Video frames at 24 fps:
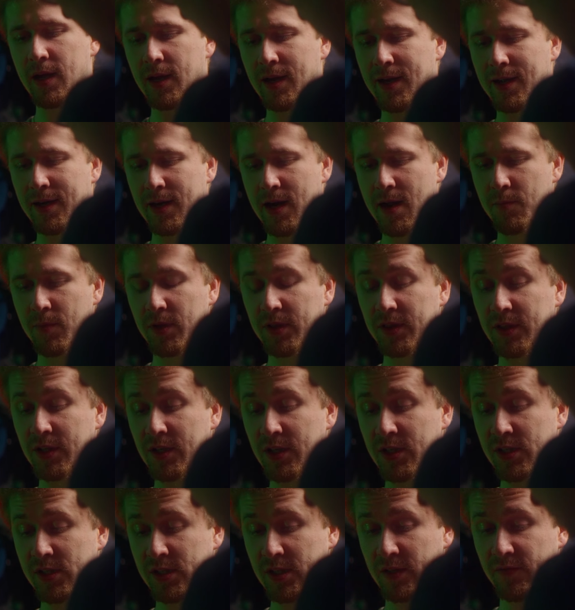грамотно
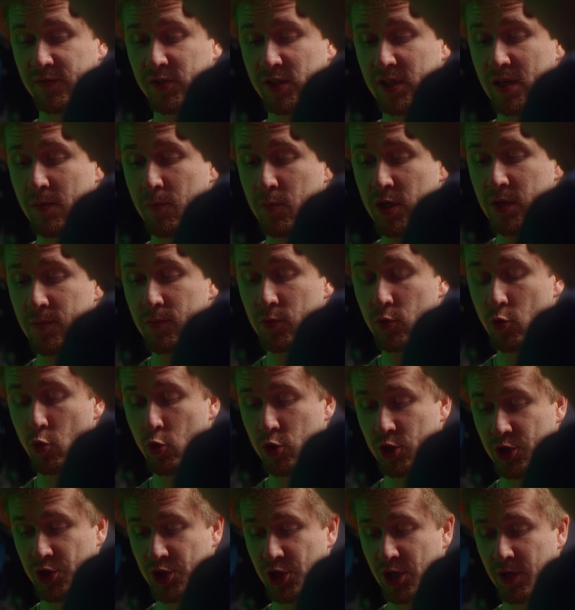и совсем
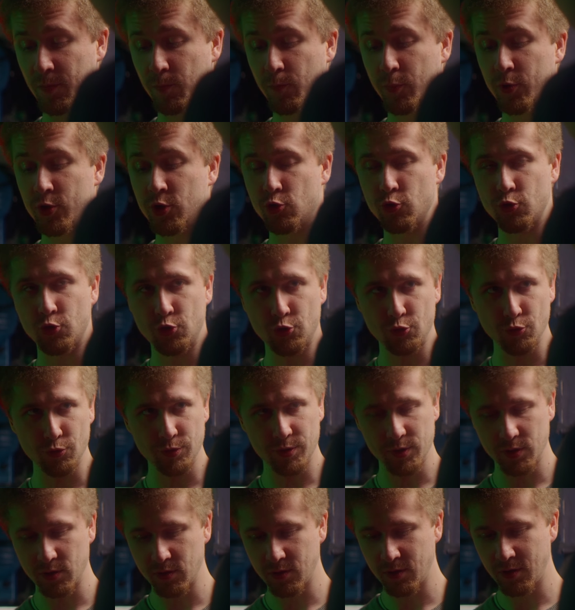немножечко по чуть-чуть